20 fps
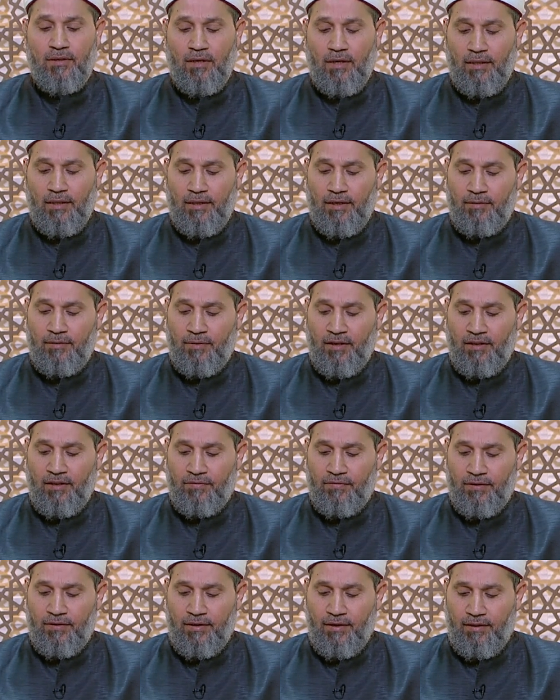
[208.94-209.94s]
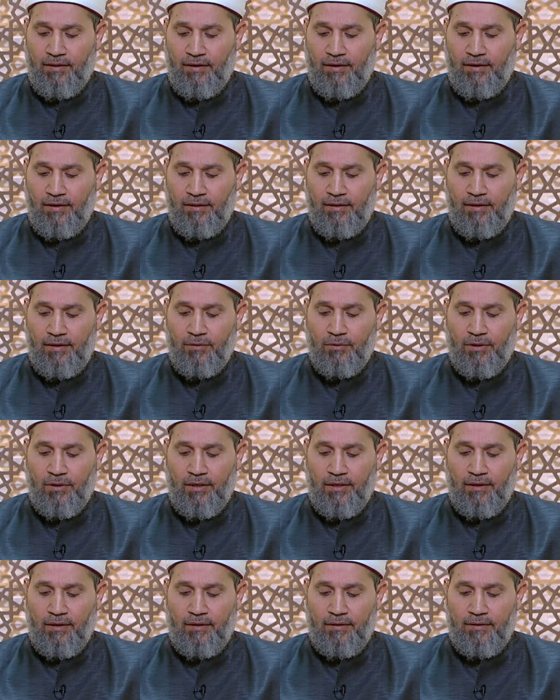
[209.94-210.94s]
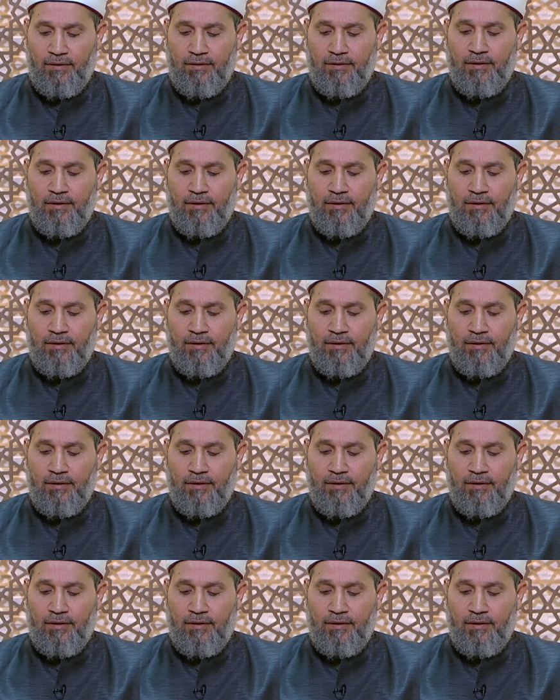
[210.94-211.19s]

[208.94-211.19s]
الله يبارك فيك جزاك الله خيرا